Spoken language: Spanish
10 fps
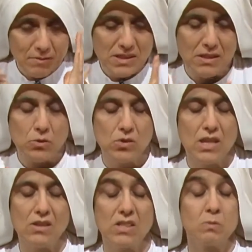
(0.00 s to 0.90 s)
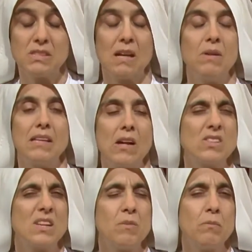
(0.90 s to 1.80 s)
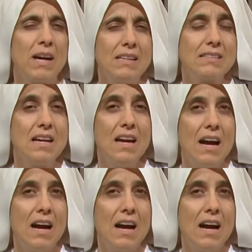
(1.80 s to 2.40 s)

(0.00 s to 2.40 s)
que me está escuchando, especialmente a los de mi país,